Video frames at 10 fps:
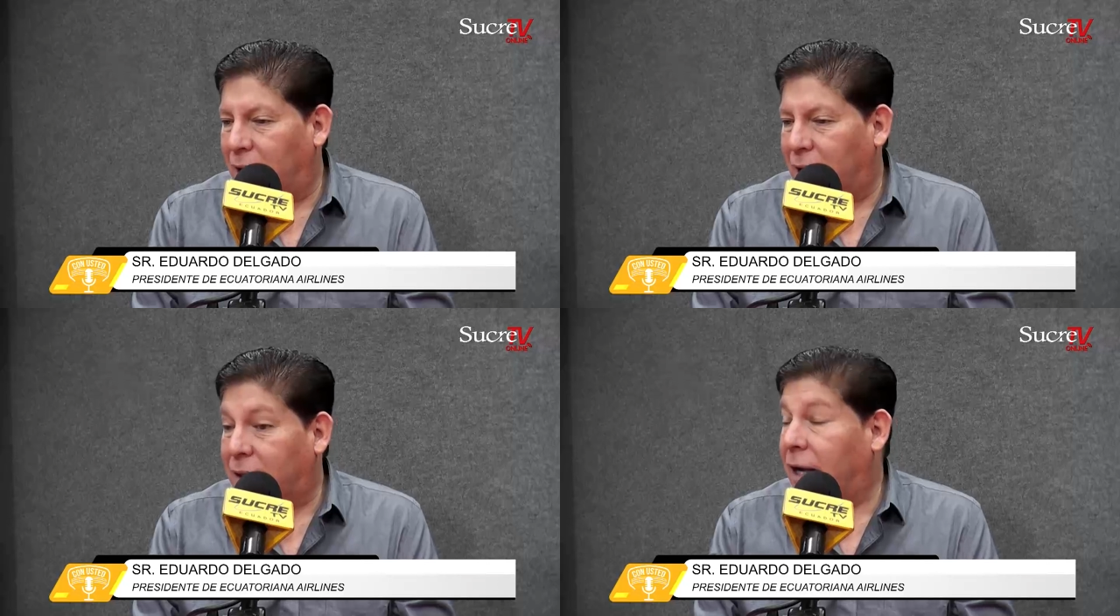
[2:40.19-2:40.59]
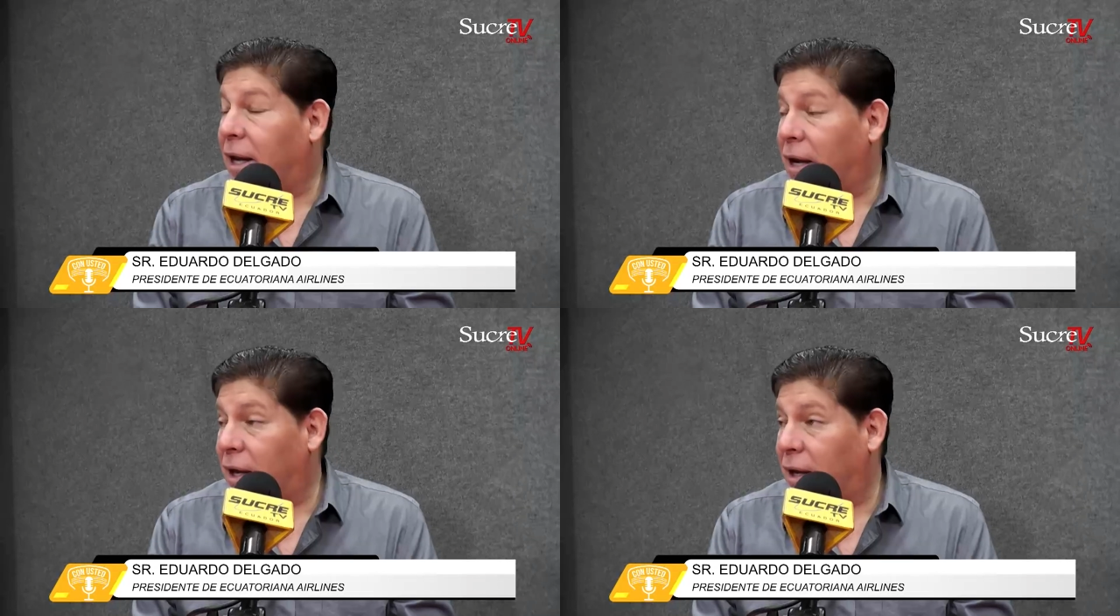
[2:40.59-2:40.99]

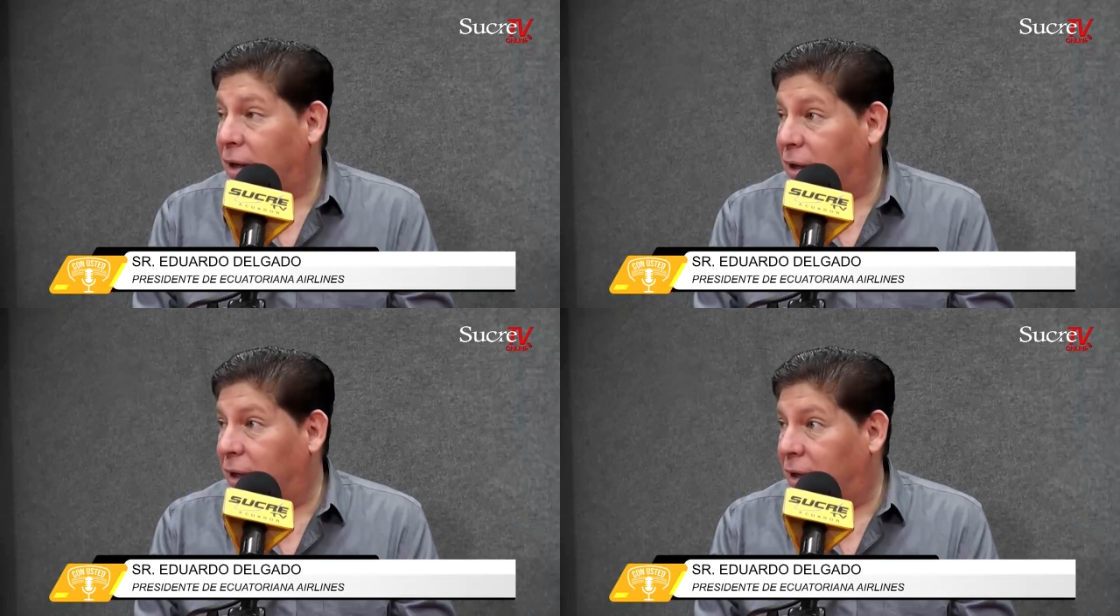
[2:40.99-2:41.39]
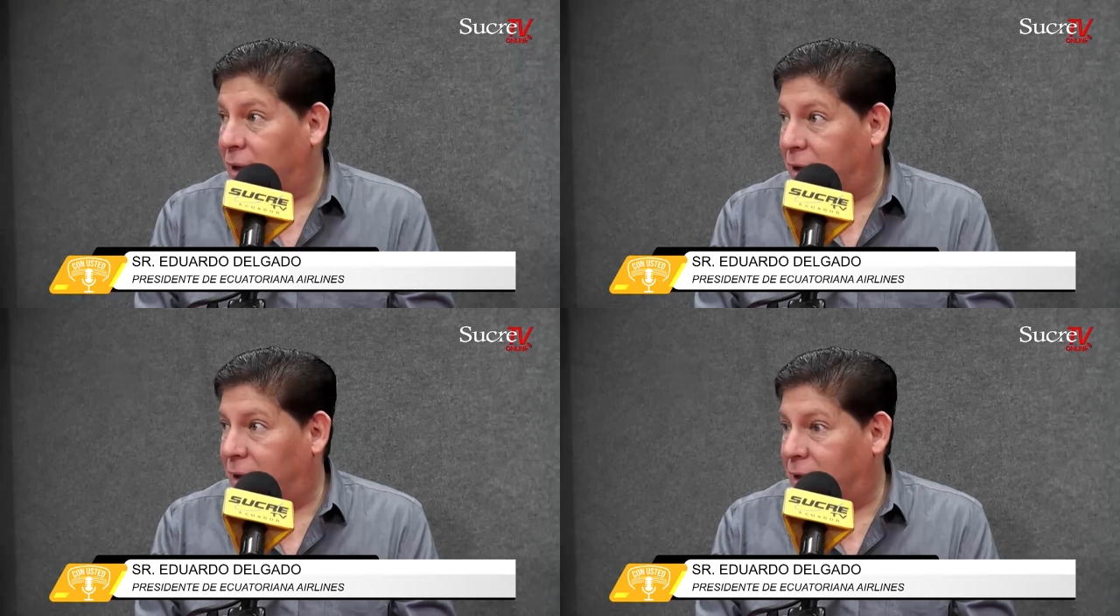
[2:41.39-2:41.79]
atraer
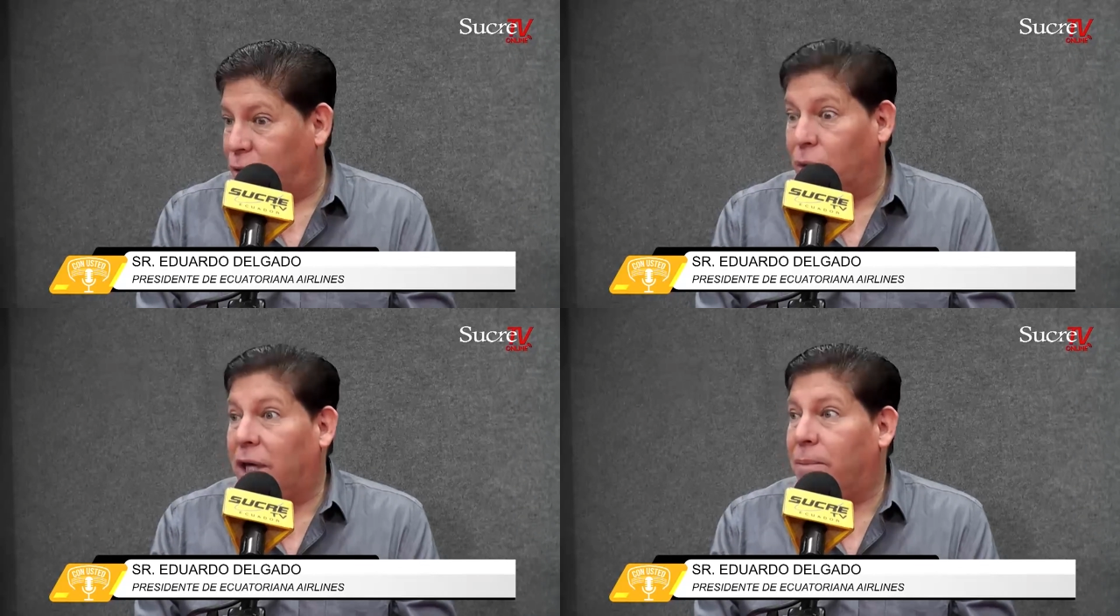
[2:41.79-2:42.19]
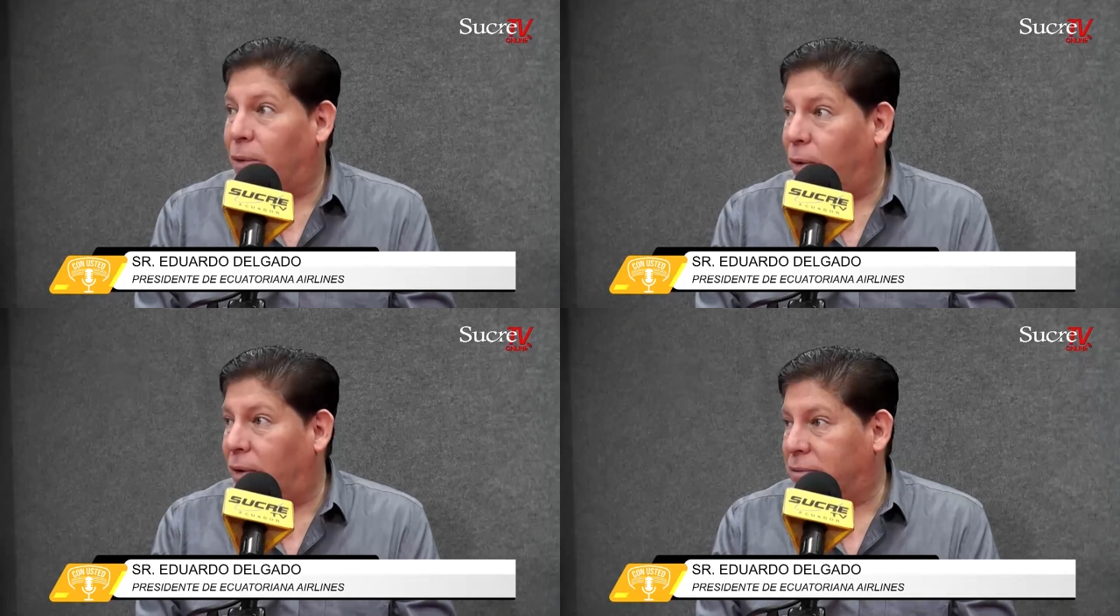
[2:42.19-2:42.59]
el,
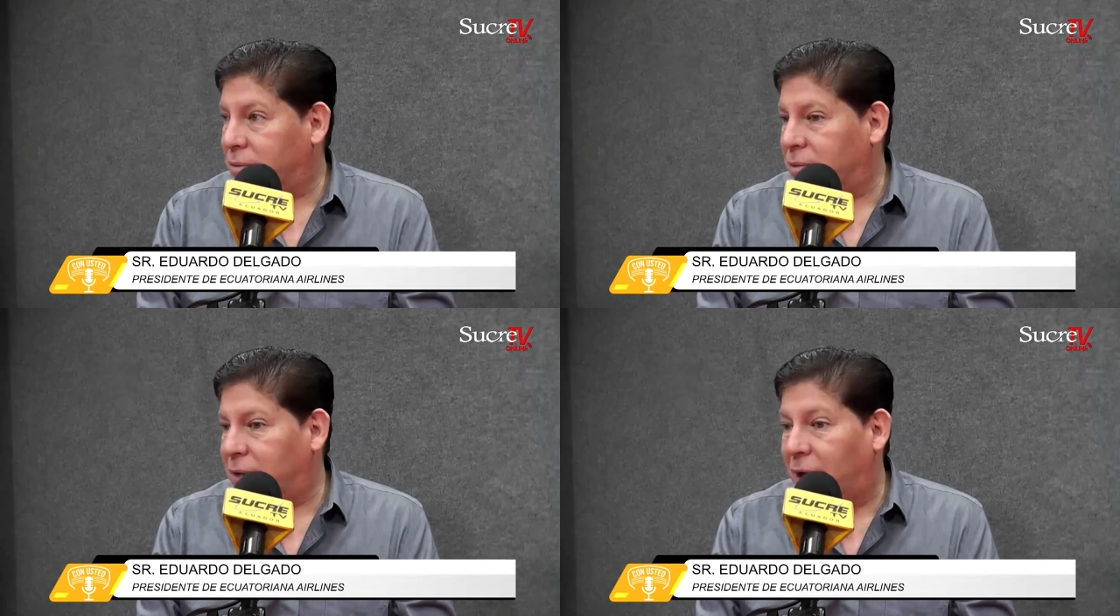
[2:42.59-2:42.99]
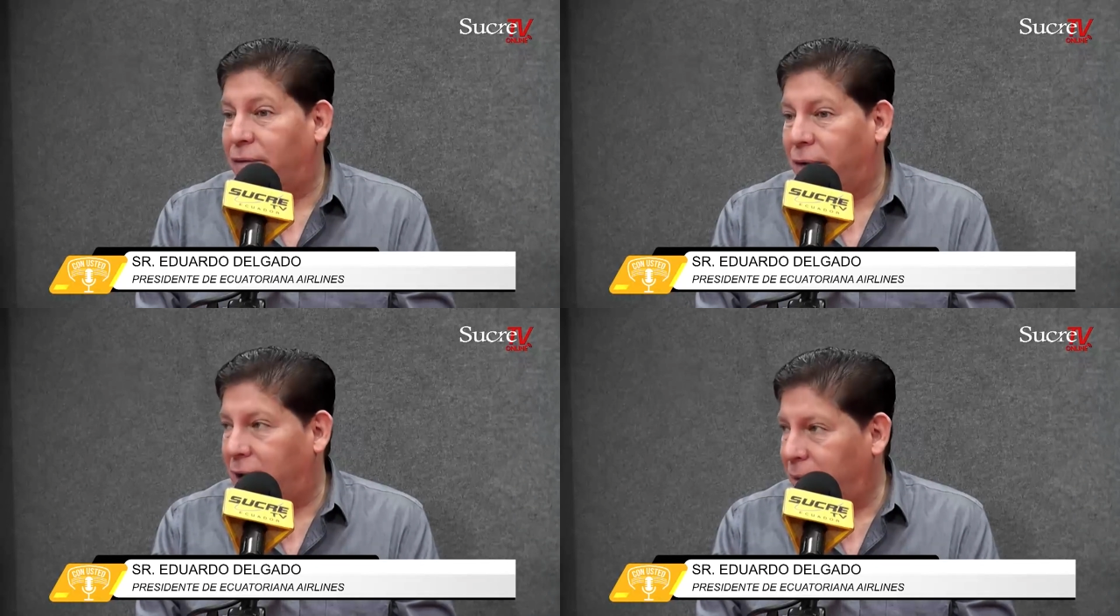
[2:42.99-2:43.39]
turismo de
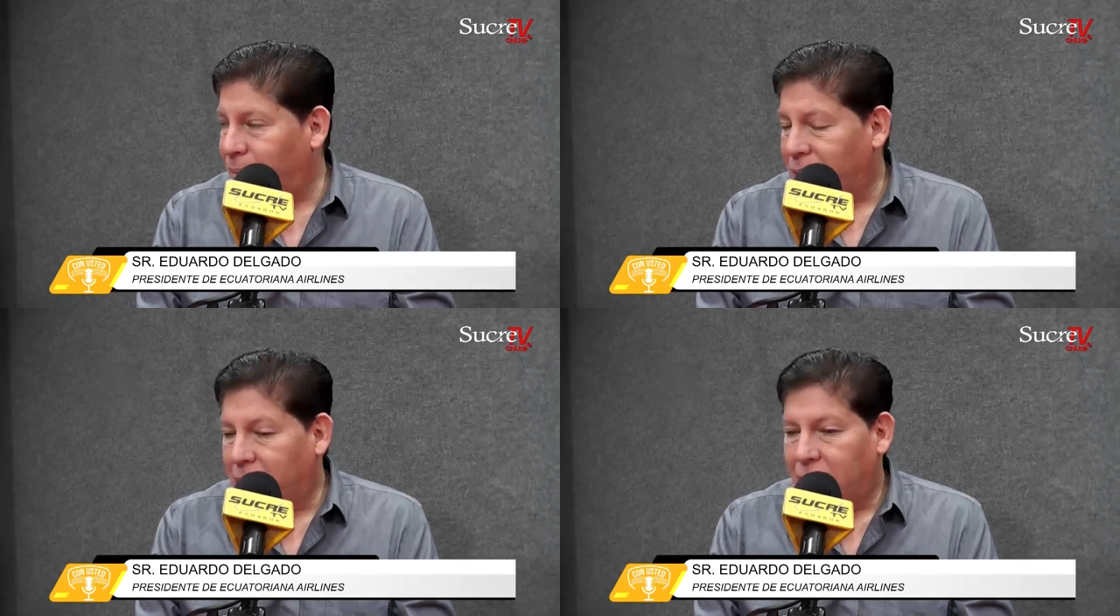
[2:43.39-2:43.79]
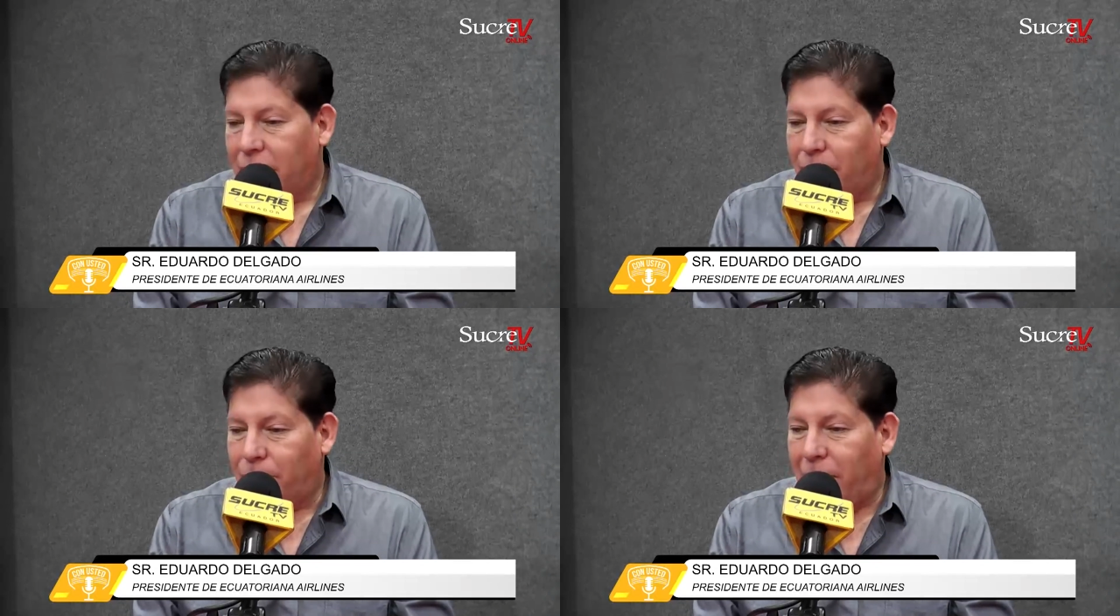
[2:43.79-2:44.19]
afuera
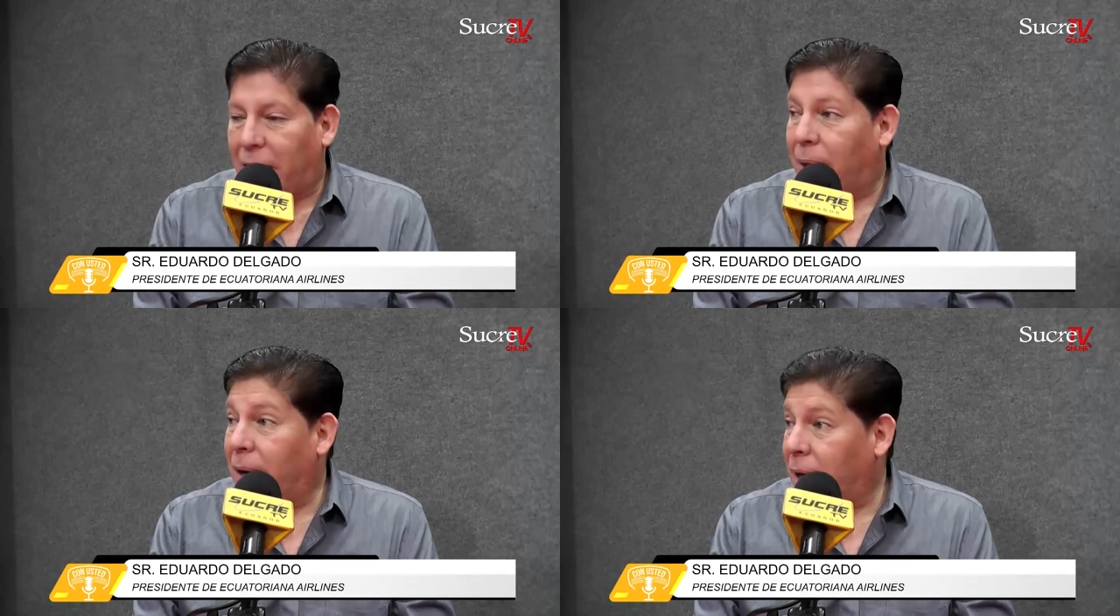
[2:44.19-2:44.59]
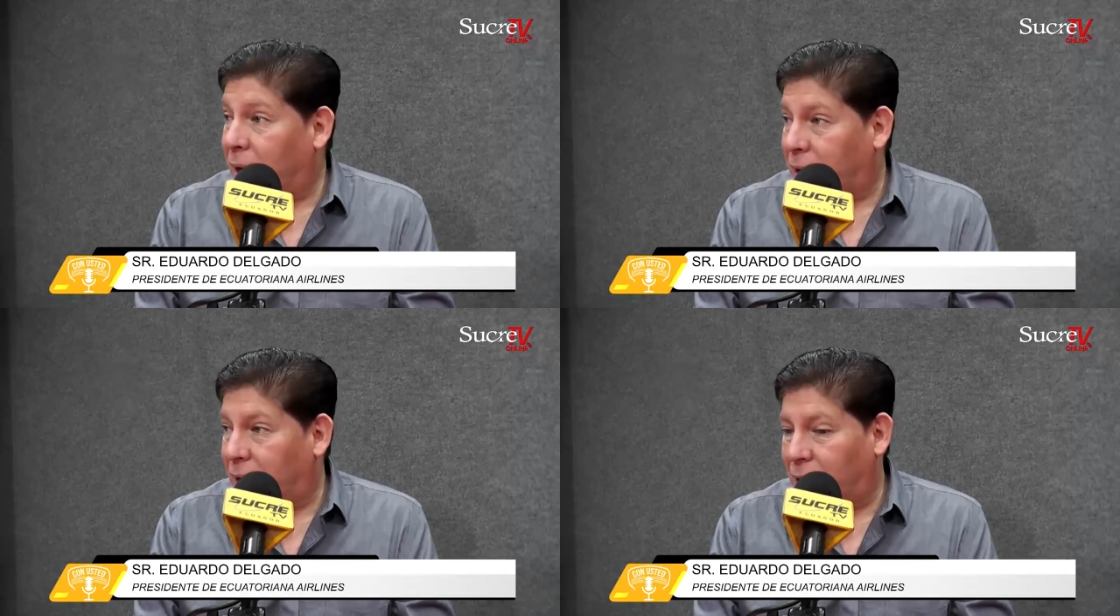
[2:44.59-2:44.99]
para que
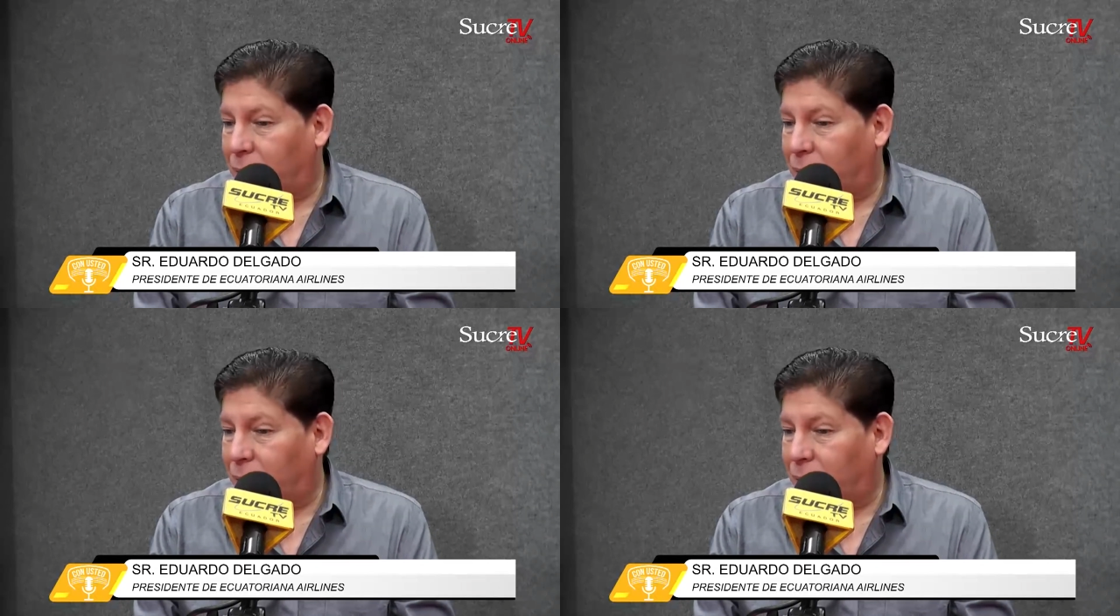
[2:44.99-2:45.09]
venga aquí al